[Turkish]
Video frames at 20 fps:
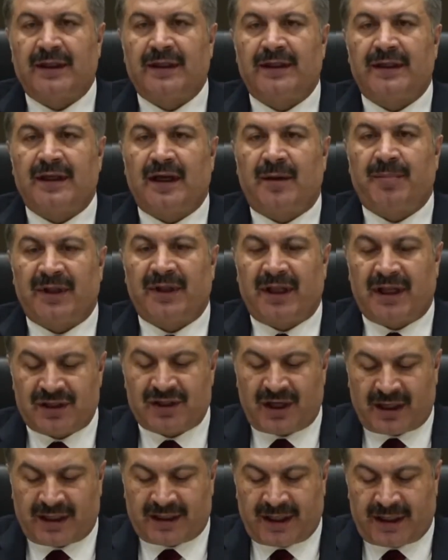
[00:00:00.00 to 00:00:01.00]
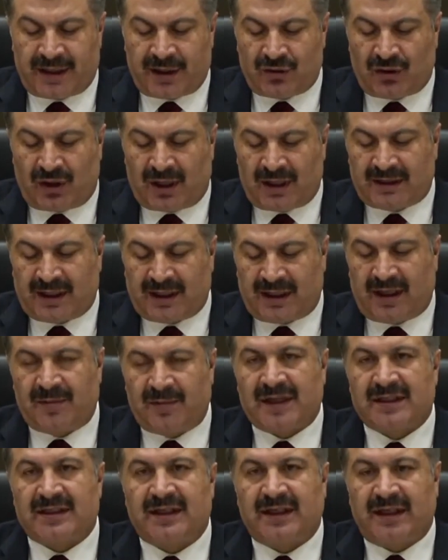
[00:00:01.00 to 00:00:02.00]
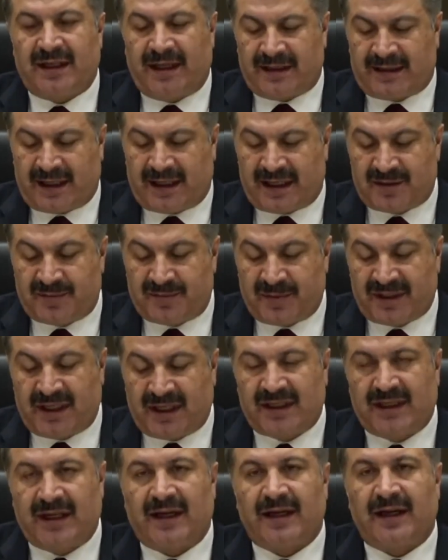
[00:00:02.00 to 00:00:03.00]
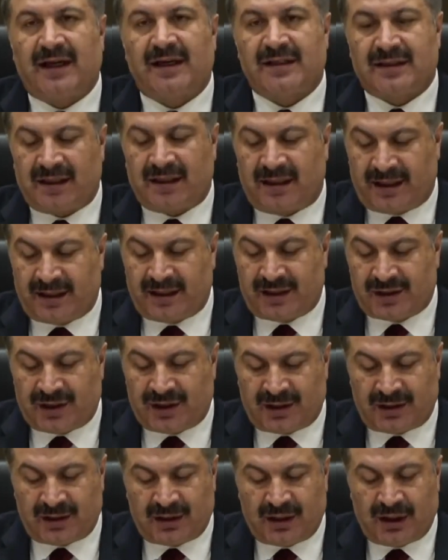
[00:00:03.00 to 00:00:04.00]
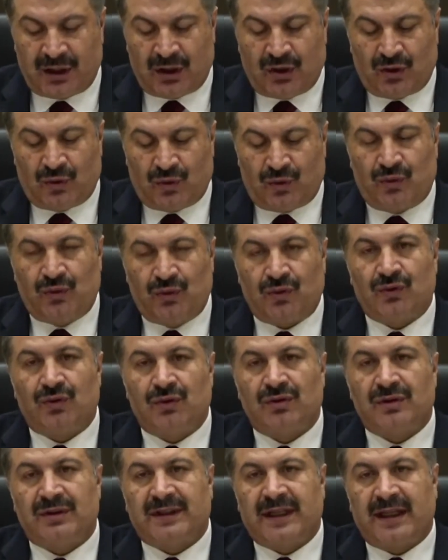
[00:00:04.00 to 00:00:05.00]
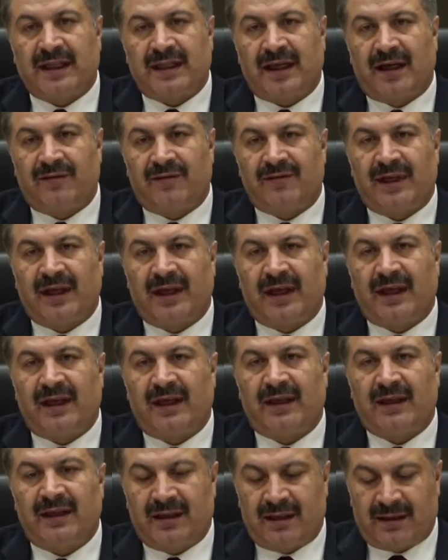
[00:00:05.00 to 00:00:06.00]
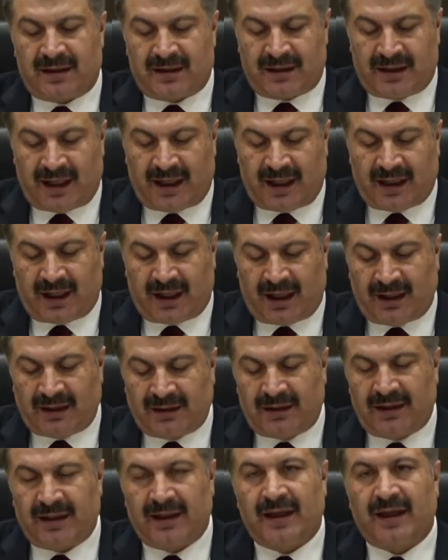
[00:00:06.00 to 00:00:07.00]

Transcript: Yapılacak yeni doğan taraması ile tespit edilen hastalar için uygun tedaviye derhal